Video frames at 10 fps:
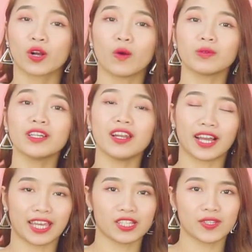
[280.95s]
cũng như
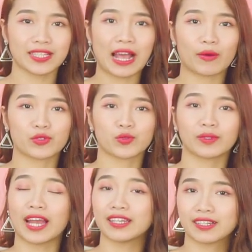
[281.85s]
là khiến cho da của
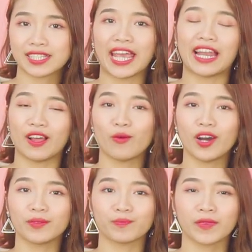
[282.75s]
chúng ta được trẻ lâu
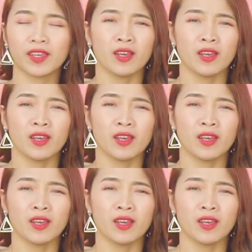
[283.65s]
hơn.